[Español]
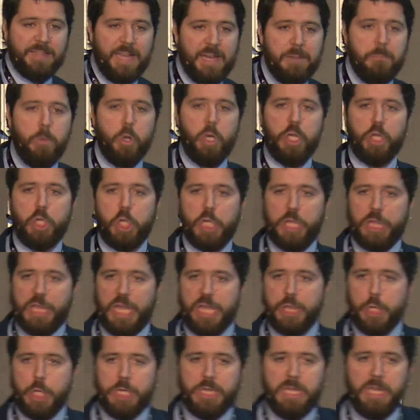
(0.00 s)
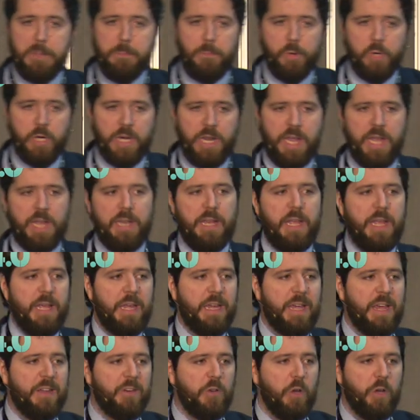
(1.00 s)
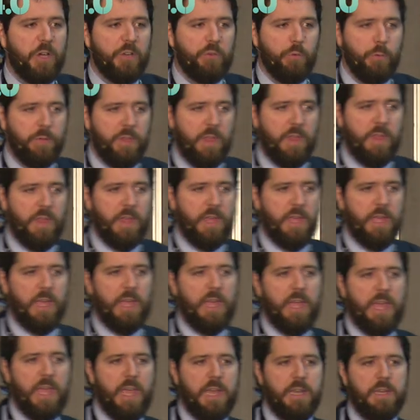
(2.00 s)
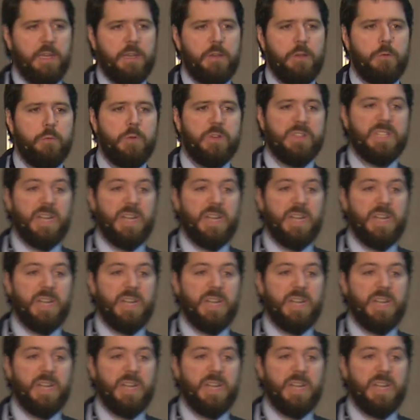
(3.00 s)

monitorizando en tiempo real qué es lo que sucede en nuestra